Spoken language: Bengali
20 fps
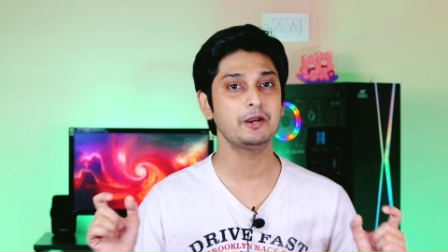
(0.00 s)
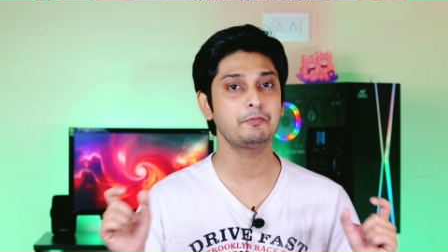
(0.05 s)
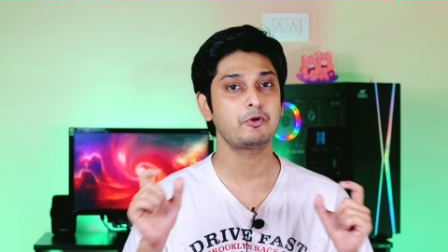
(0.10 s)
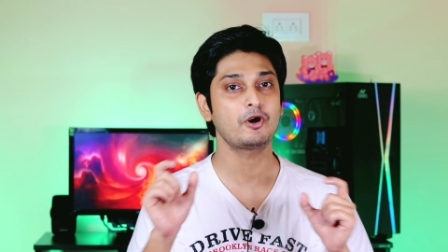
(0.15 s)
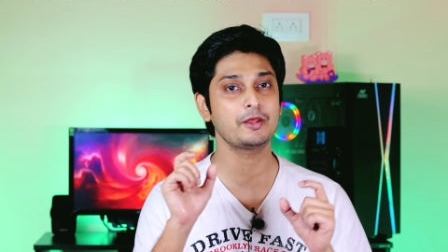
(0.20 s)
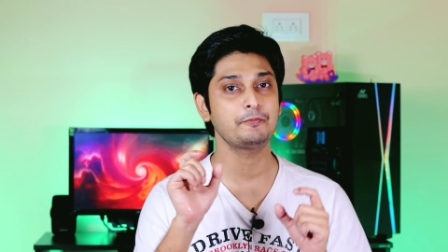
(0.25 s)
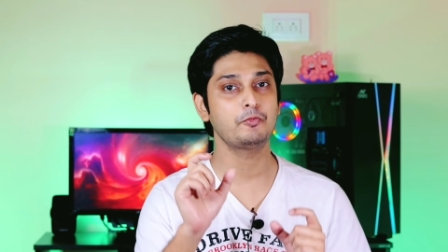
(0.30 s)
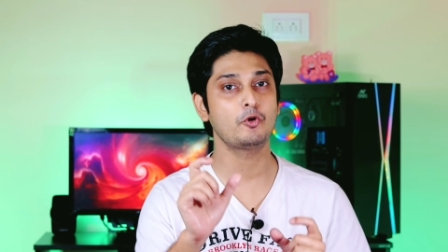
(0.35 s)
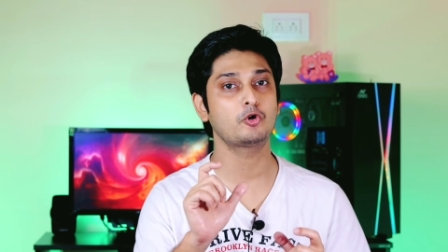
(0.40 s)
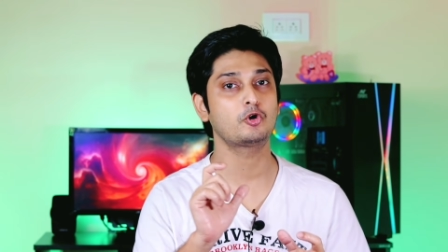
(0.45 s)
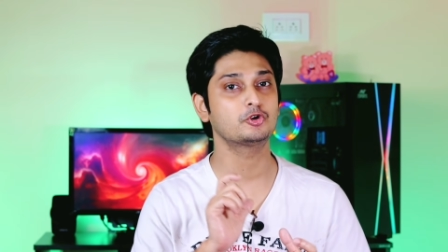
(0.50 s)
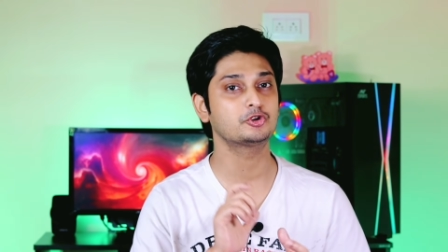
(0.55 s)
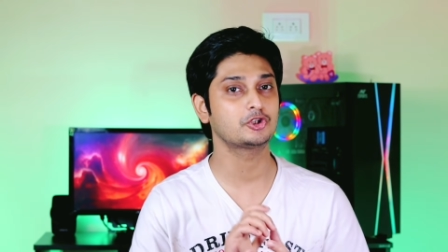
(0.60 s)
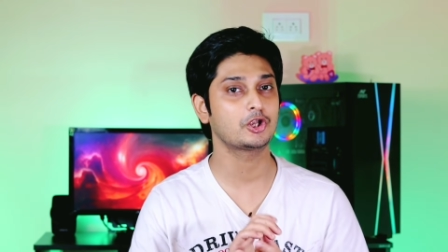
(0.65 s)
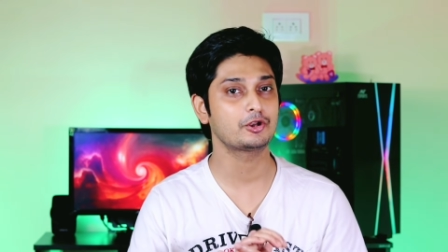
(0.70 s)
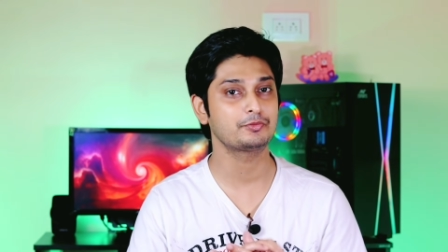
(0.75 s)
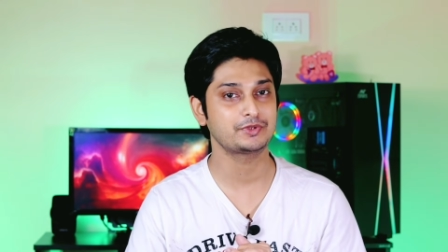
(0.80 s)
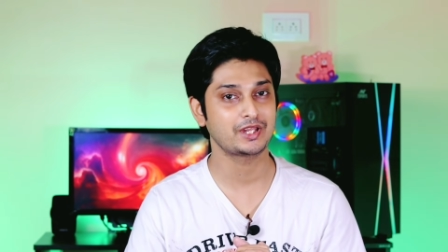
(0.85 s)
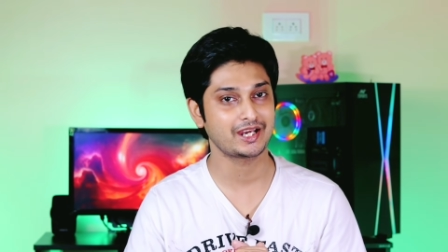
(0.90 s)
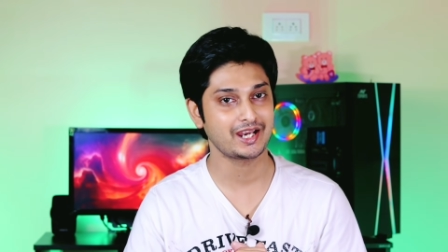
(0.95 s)
এরপরে
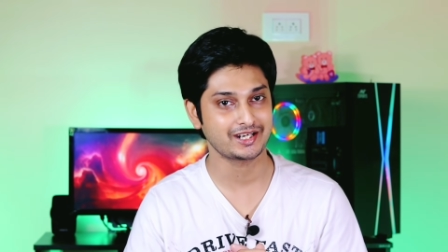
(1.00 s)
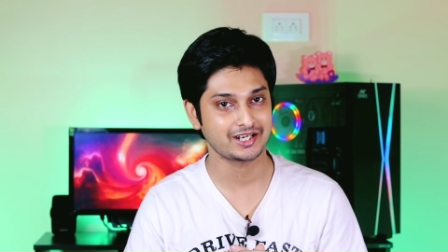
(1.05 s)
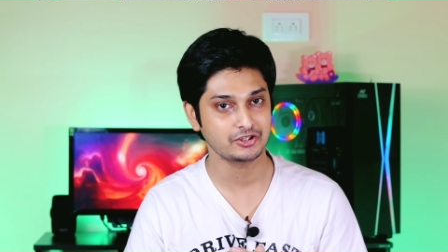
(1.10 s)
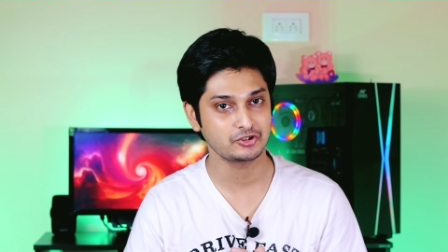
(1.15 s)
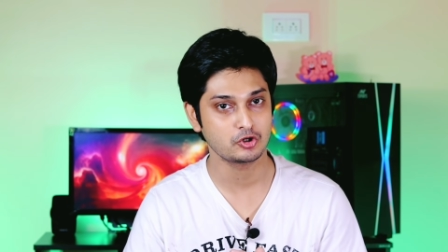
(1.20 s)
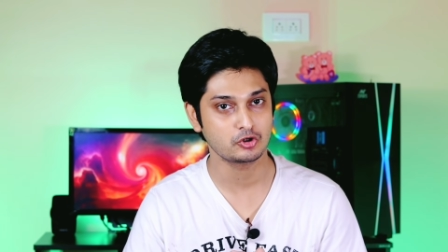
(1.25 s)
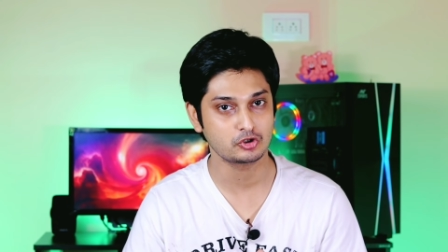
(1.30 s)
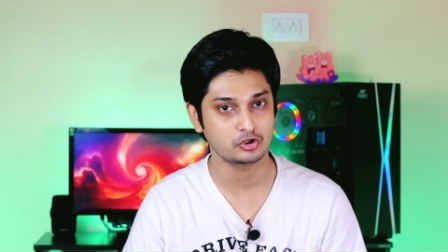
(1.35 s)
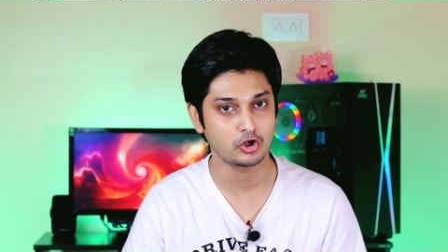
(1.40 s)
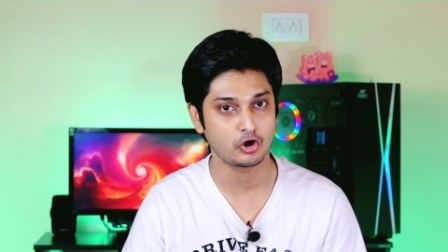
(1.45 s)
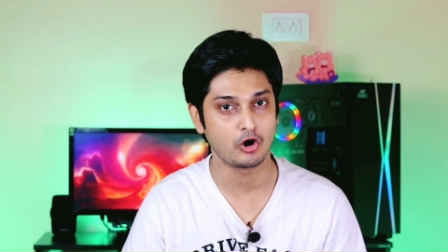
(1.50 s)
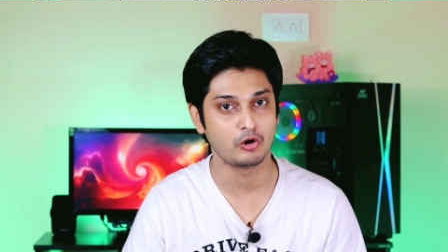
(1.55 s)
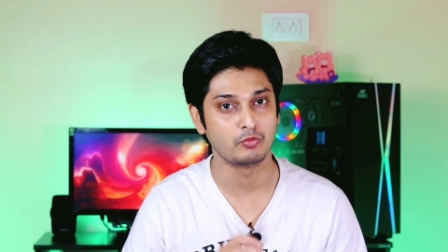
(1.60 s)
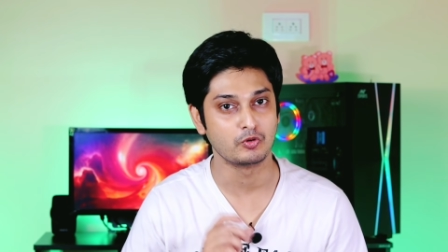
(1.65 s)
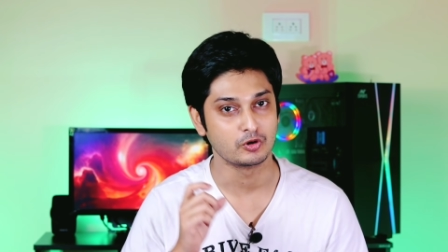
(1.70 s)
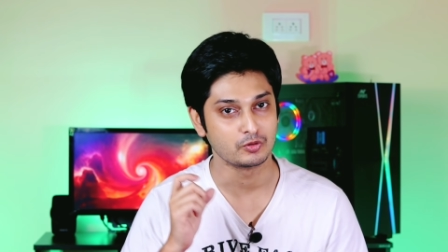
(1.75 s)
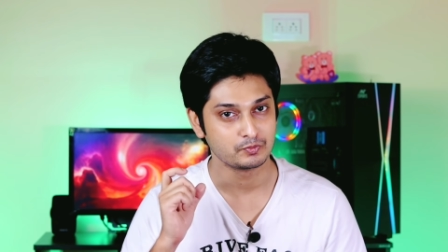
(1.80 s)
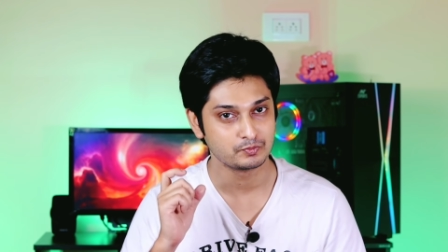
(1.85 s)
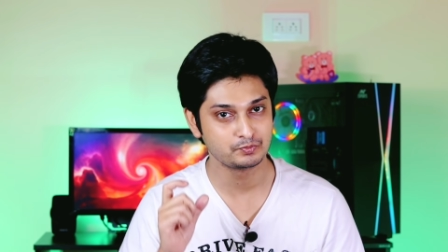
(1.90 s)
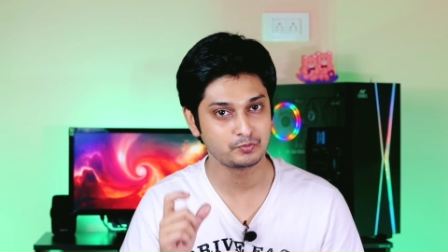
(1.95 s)
পোকোর তরফ থেকে একটা ছোট্ট
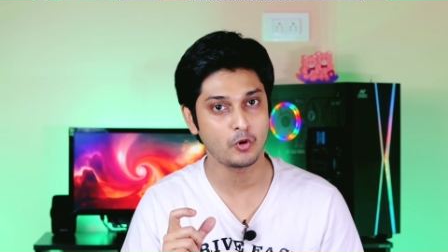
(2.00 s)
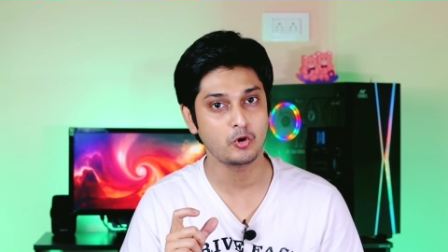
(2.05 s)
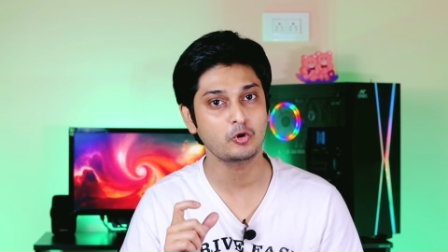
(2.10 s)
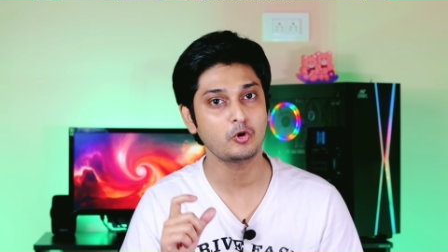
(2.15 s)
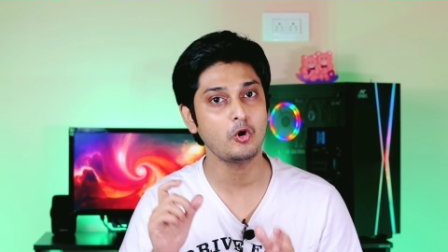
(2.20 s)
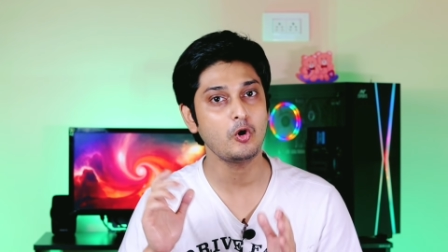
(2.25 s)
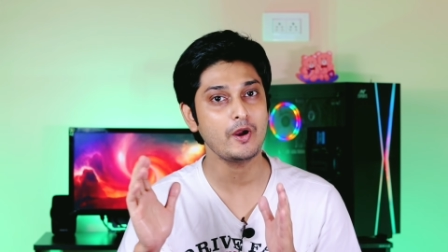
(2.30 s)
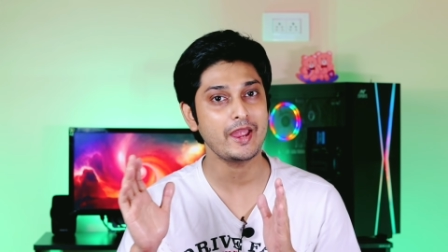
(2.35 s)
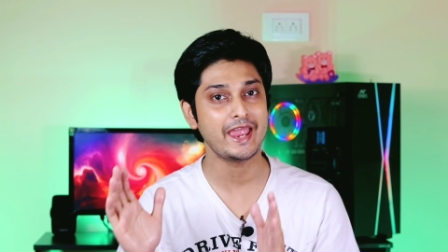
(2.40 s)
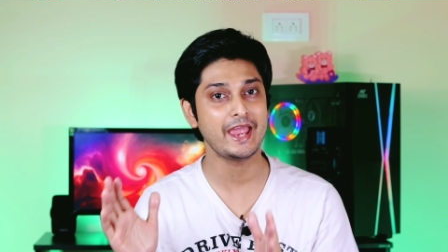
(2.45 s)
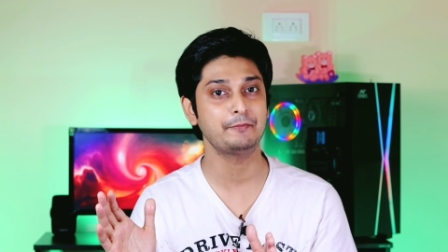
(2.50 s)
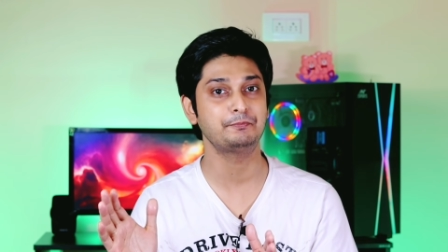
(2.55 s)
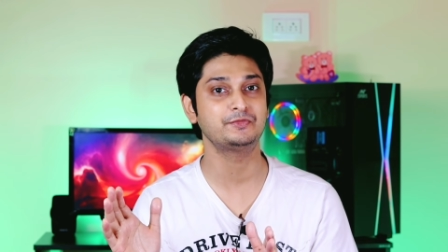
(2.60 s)
খবর পোকো